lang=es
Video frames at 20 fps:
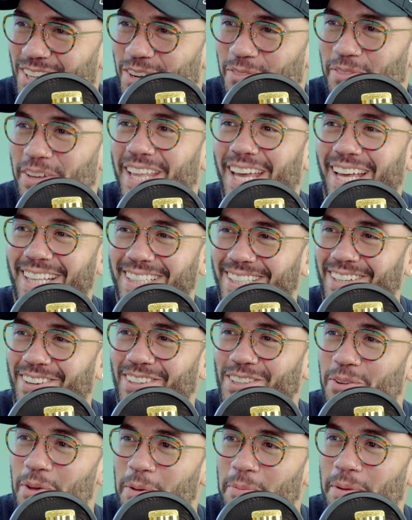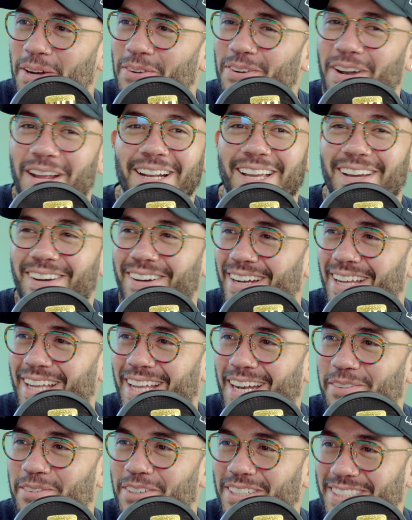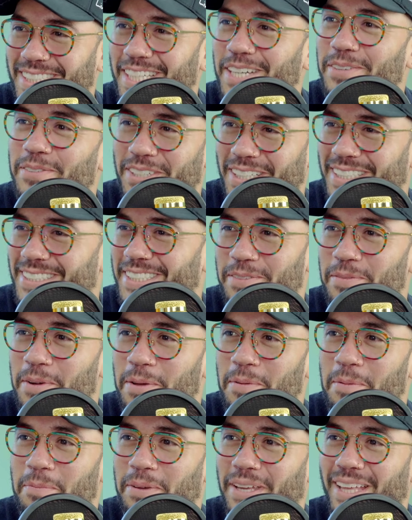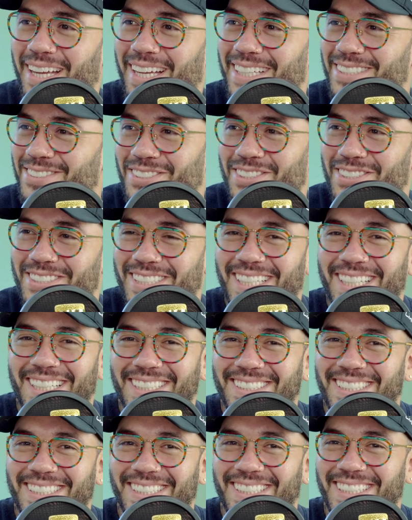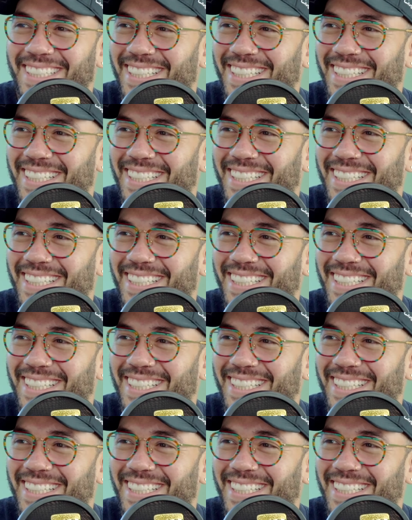comediante cuando me para una alcabala de la policía porque siempre me piden eso y no sé qué decir.